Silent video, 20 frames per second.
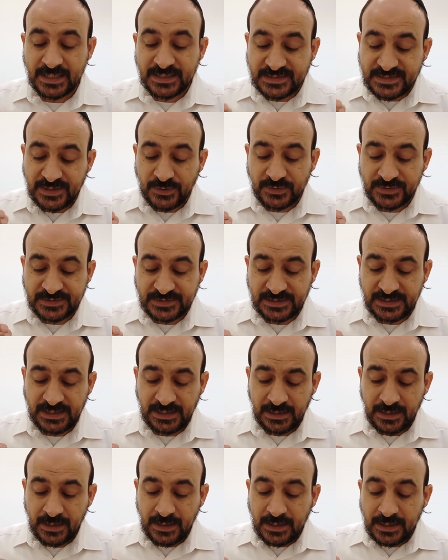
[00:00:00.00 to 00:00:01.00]
C'est
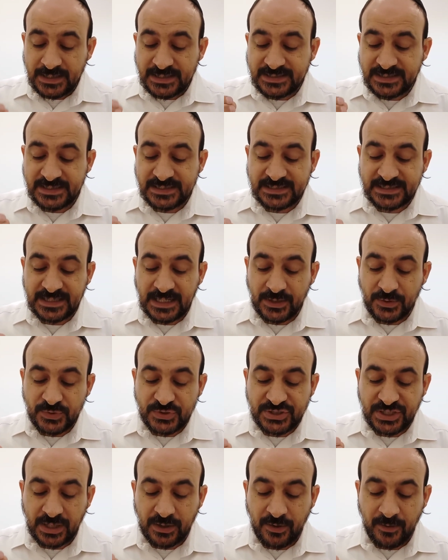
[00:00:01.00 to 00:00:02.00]
aussi les initiales de
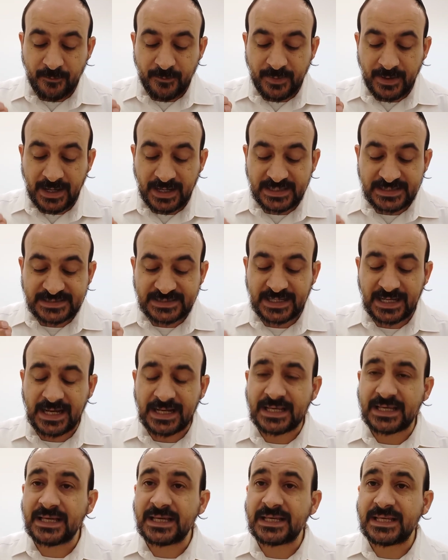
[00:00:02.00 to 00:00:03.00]
Shalom Bar
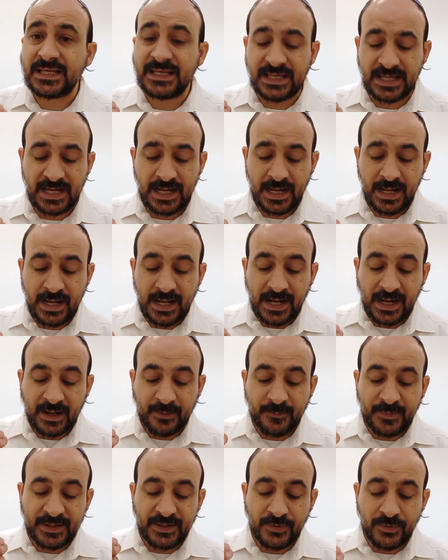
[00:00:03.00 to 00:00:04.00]
Yitzhak, qui est
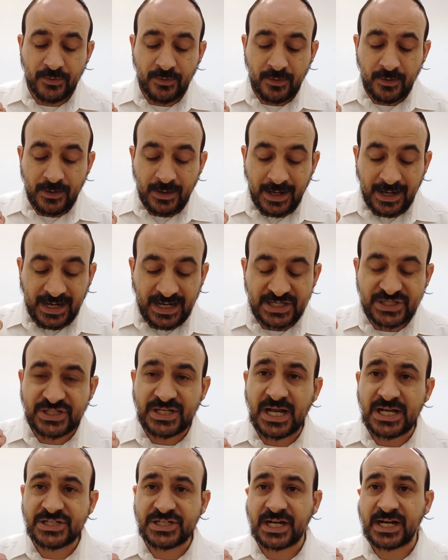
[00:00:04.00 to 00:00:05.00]
Rabbeinu
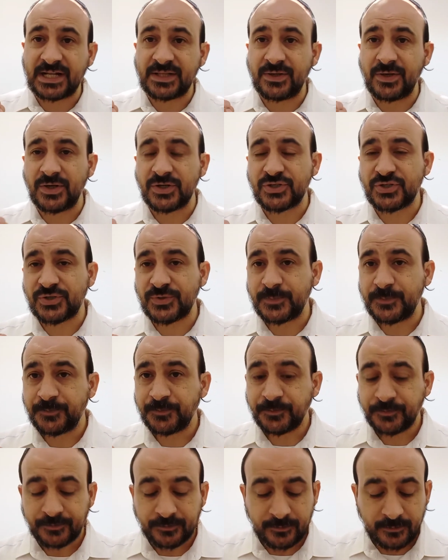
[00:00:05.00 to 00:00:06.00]
Arashash Akadosh.
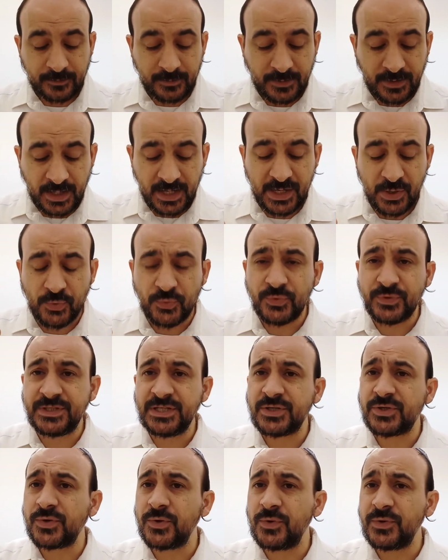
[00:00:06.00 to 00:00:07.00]
Et on nous
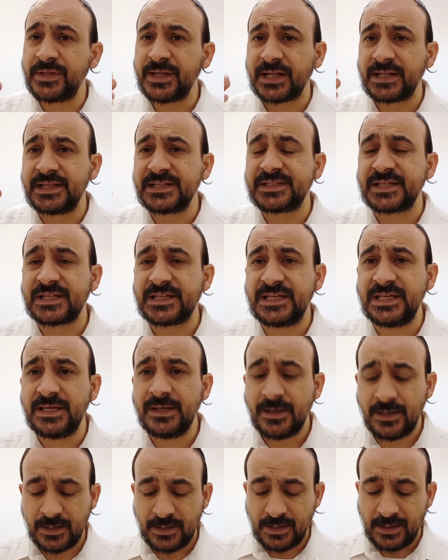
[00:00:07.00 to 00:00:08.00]
dit que le dernier, c'est
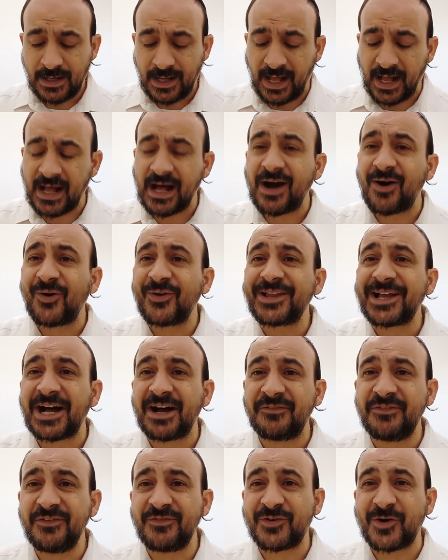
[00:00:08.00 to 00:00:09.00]
qui Acharon
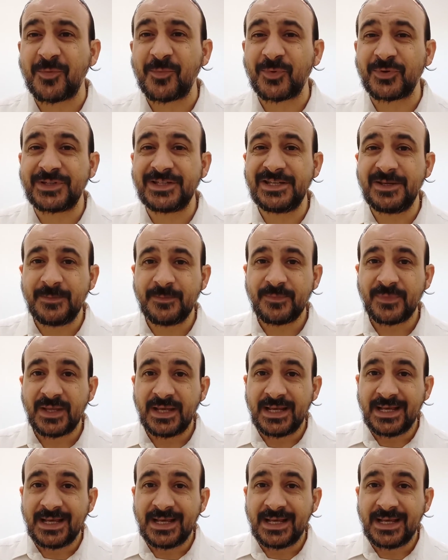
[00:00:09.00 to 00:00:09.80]
Chaviv, comme on dit.